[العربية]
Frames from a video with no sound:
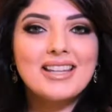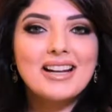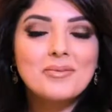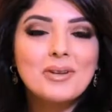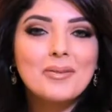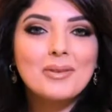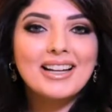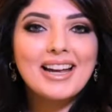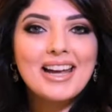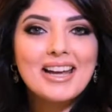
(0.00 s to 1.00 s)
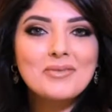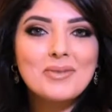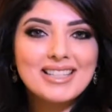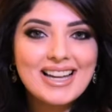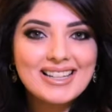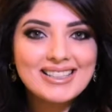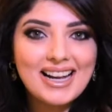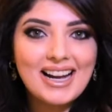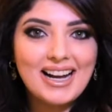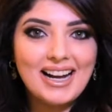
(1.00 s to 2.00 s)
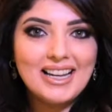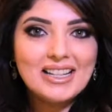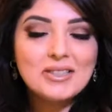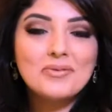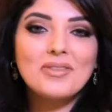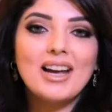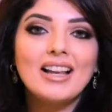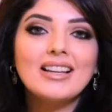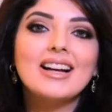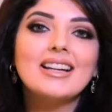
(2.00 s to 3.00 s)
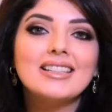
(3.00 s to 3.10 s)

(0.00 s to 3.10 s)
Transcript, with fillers: مساكم الله بالخير ومساء الصحة عليكم في حلقة